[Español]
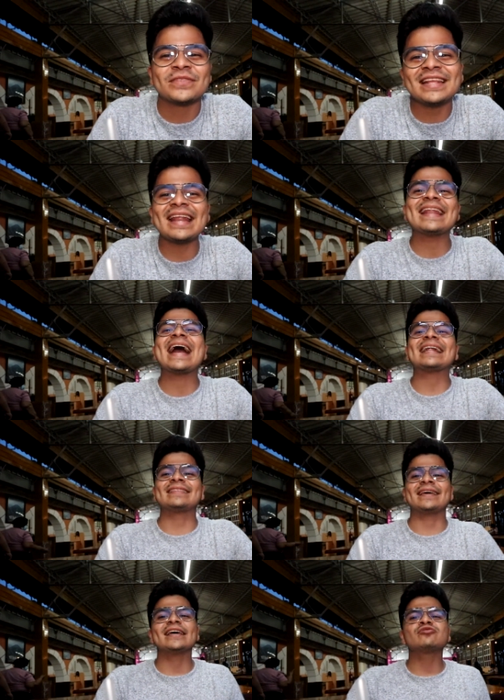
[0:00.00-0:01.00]
Tienen
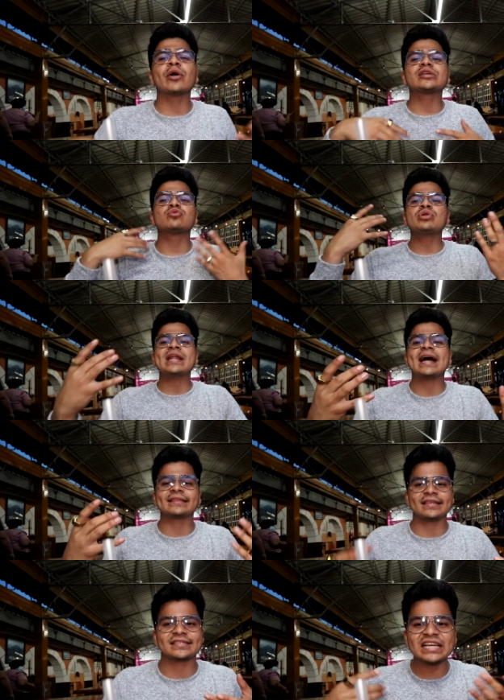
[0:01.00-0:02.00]
arte, eso es un
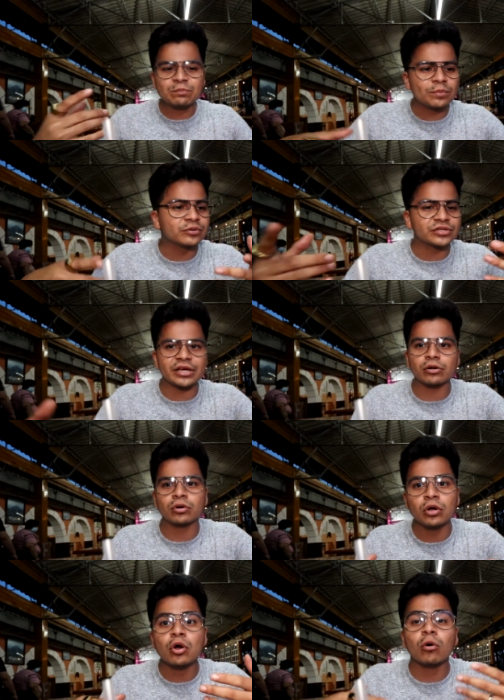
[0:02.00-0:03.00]
arte. Ser pupusero
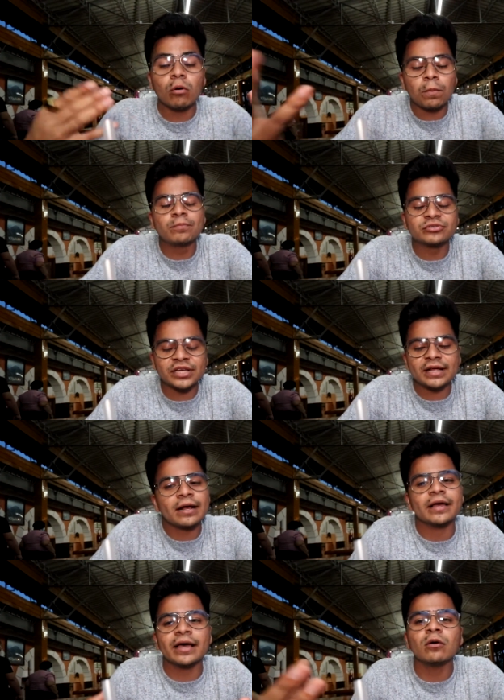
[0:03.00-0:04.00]
o
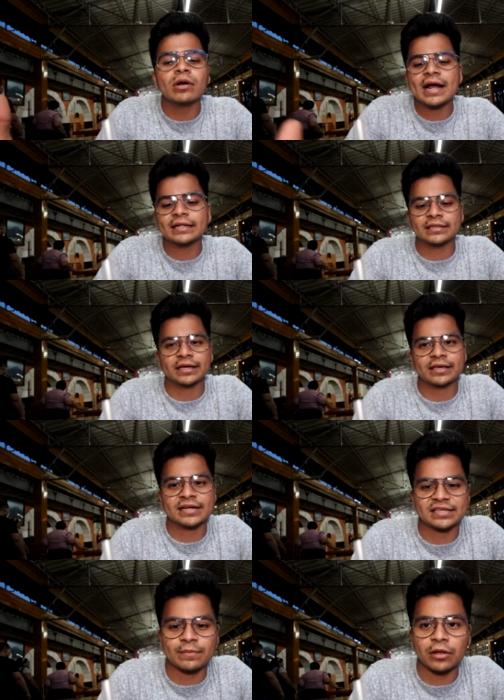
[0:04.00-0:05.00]
pupusera es un arte aquí
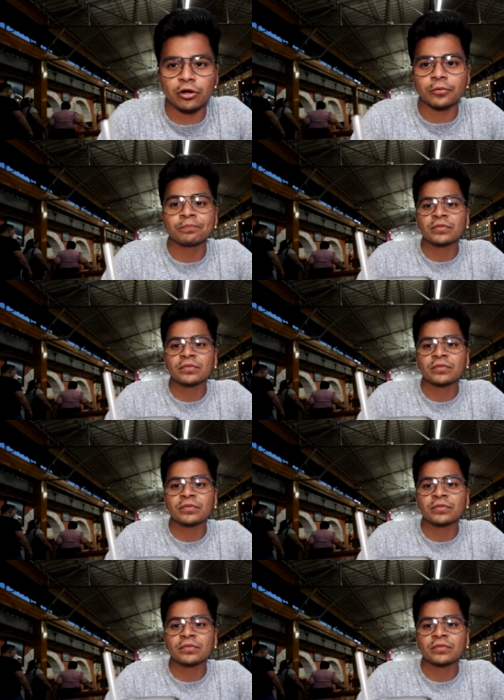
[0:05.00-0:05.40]
en El Salvador.